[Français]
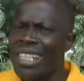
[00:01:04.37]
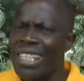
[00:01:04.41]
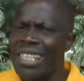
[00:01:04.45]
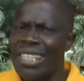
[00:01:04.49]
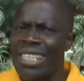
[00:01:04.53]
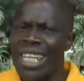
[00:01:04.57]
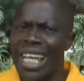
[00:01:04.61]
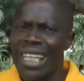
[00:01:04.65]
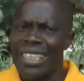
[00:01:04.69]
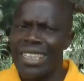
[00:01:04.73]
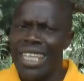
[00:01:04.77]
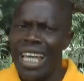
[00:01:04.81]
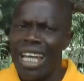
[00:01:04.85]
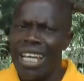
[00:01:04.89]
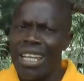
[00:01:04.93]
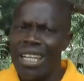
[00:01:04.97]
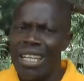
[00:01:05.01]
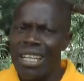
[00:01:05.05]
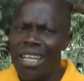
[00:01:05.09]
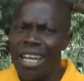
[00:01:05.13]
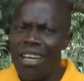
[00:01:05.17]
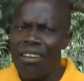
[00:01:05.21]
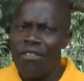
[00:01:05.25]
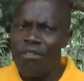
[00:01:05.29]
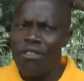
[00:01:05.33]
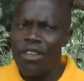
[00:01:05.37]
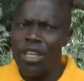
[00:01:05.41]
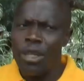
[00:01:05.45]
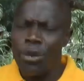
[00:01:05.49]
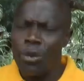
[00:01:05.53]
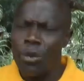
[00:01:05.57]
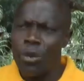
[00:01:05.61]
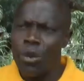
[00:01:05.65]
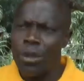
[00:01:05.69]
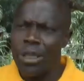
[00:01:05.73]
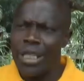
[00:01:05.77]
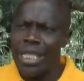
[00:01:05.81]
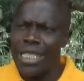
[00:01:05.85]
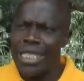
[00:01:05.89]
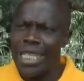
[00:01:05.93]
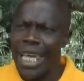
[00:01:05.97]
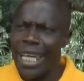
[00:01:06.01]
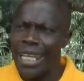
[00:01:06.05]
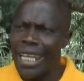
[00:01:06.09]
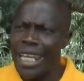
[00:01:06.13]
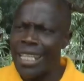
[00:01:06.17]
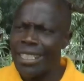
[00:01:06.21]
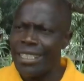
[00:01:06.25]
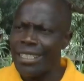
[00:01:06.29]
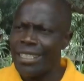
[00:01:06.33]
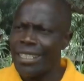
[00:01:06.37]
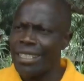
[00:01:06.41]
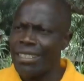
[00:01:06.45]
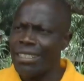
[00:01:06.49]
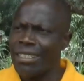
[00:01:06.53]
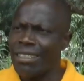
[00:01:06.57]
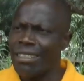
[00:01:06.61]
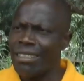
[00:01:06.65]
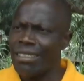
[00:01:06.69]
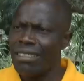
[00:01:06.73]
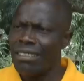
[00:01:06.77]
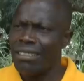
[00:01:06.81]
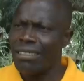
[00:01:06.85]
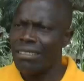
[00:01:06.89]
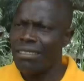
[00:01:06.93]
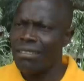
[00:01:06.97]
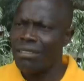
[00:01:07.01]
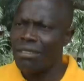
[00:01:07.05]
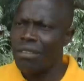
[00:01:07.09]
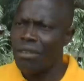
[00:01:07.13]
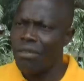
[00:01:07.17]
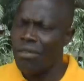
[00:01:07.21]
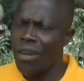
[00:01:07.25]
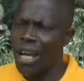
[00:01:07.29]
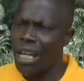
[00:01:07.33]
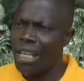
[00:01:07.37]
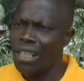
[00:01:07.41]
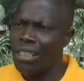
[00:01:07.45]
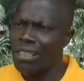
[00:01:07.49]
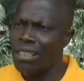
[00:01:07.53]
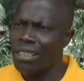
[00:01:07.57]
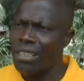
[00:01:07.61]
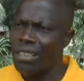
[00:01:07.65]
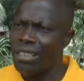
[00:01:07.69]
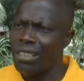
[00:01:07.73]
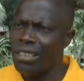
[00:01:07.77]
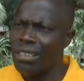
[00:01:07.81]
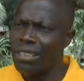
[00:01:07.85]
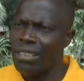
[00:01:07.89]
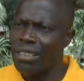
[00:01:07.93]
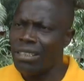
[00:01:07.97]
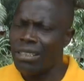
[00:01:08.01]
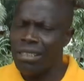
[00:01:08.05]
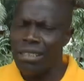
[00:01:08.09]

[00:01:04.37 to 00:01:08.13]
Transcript: j'entends un véhicule qui s'arrête devant euh,